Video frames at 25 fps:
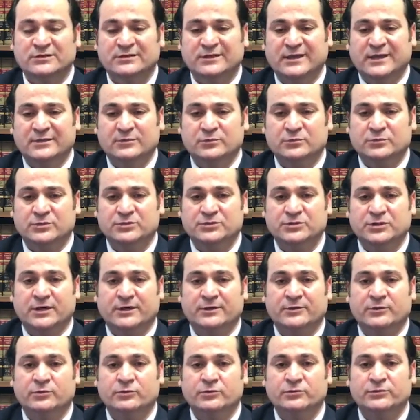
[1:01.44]
ideal
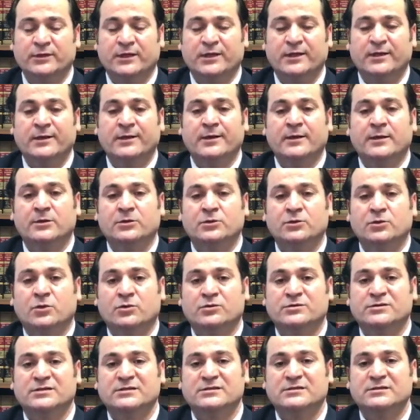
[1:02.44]
olacağı yönünde.
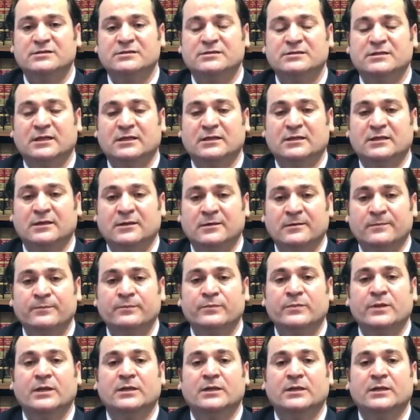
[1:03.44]
Yoksa sizdeki